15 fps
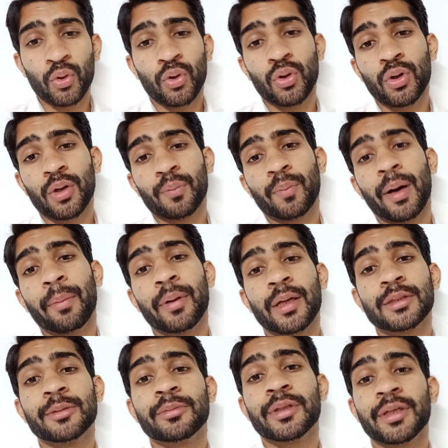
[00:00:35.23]
और बाबर
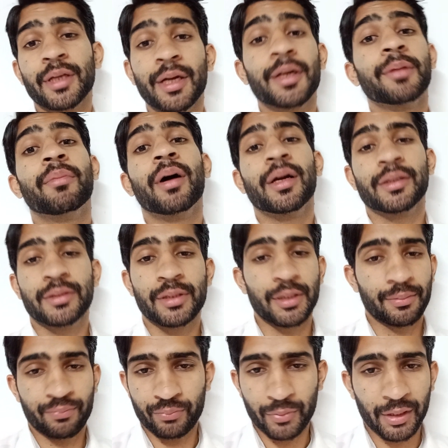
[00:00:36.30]
आजम की क्या डिमांड
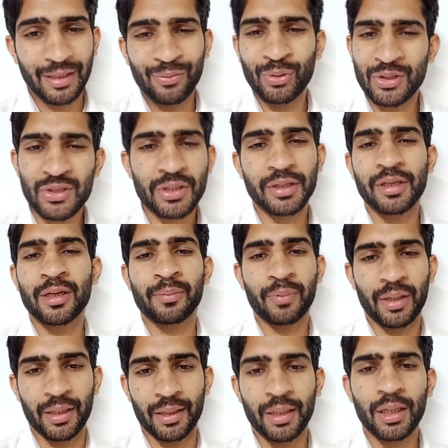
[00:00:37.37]
थी लेकिन वो एक सीनियर
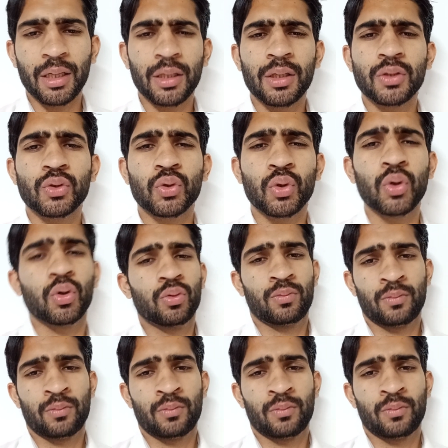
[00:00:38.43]
प्लेयर है अगर तो